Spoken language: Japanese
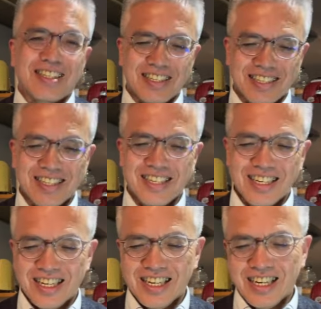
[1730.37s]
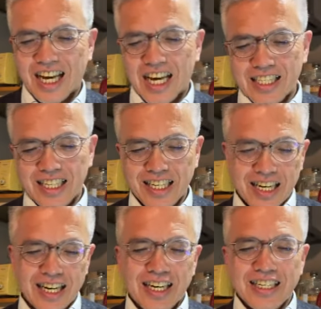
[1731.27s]
たですた
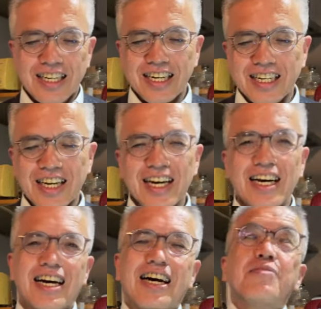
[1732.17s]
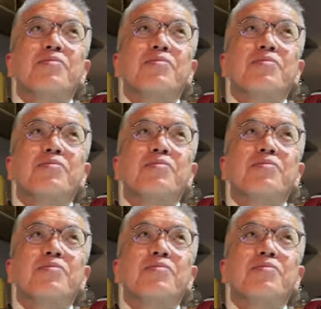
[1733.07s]
だやり方が、